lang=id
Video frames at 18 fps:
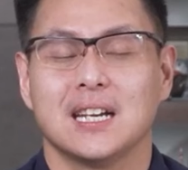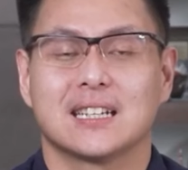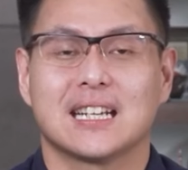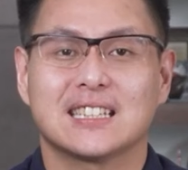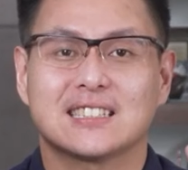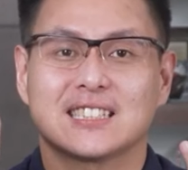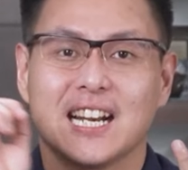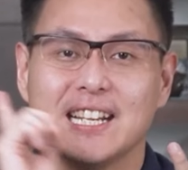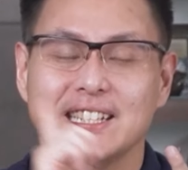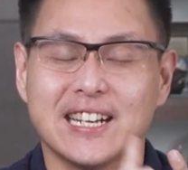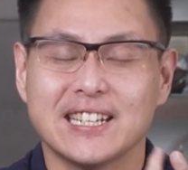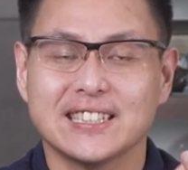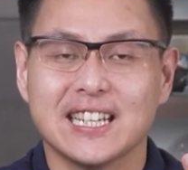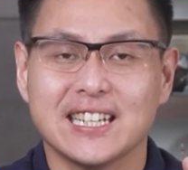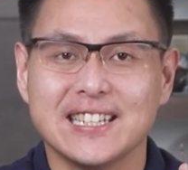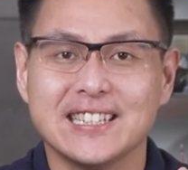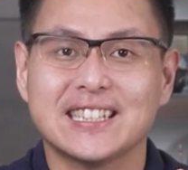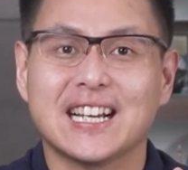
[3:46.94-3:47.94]
Nah, selain
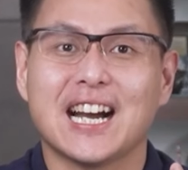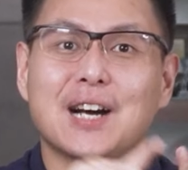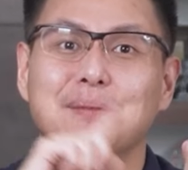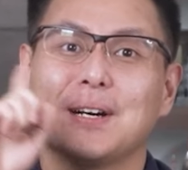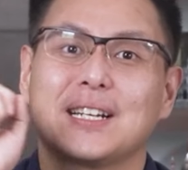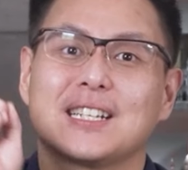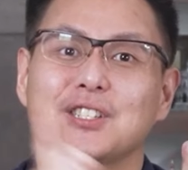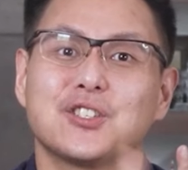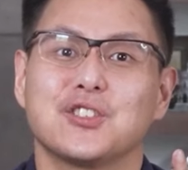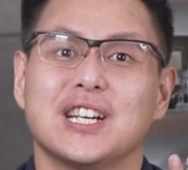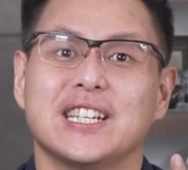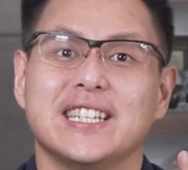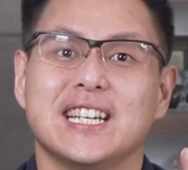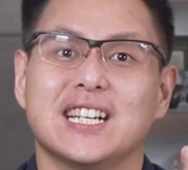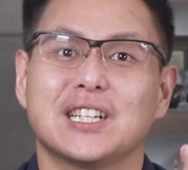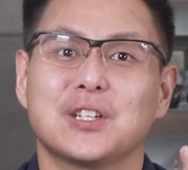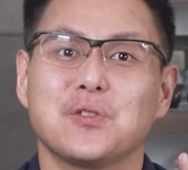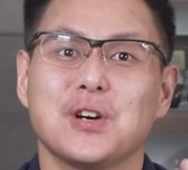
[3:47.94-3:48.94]
rental income, ada juga
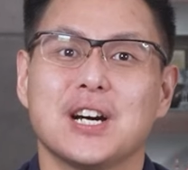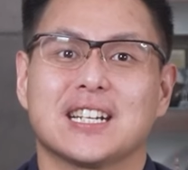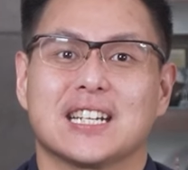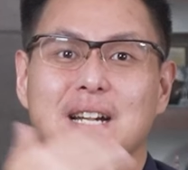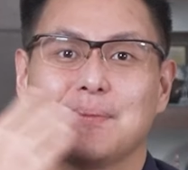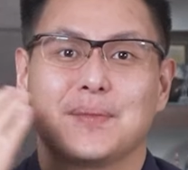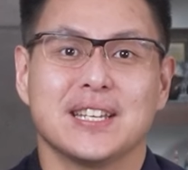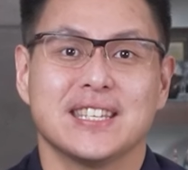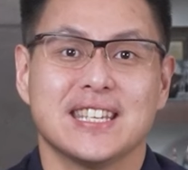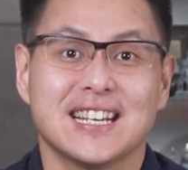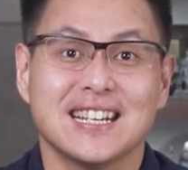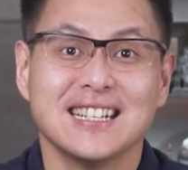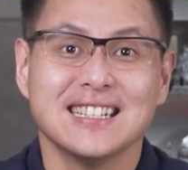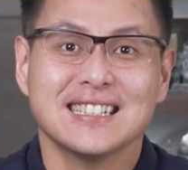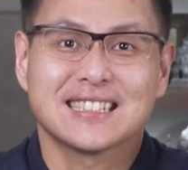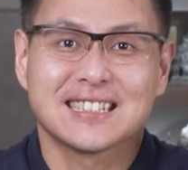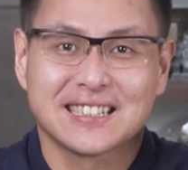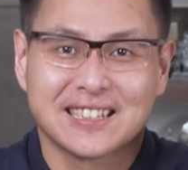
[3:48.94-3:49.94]
nih yang kedua,
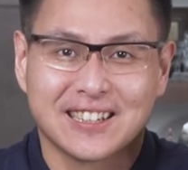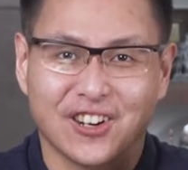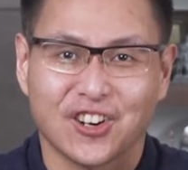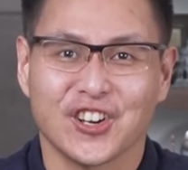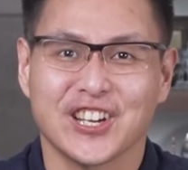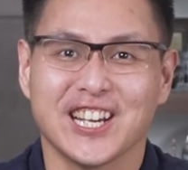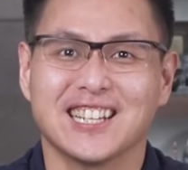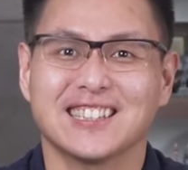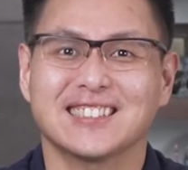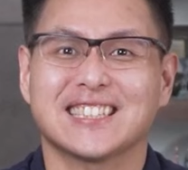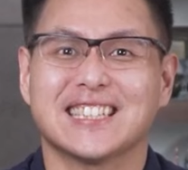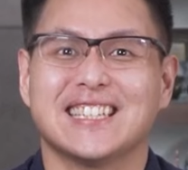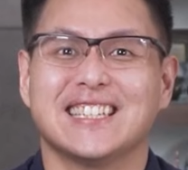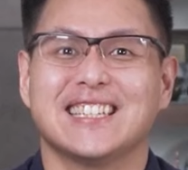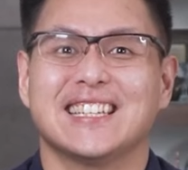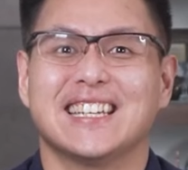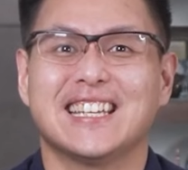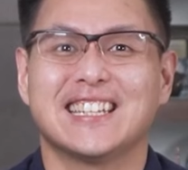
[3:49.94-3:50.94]
namanya
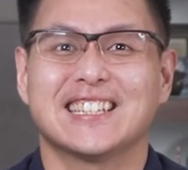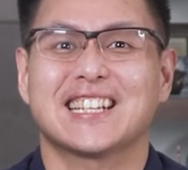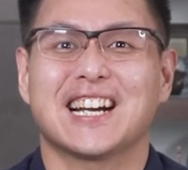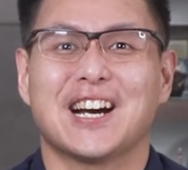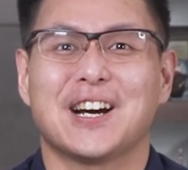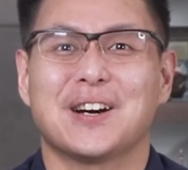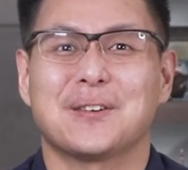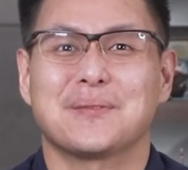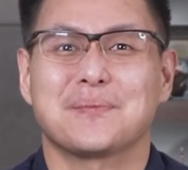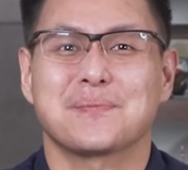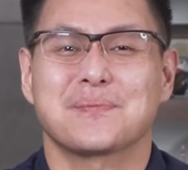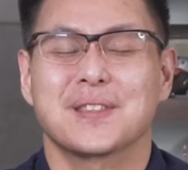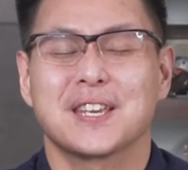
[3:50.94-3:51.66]
royalty income.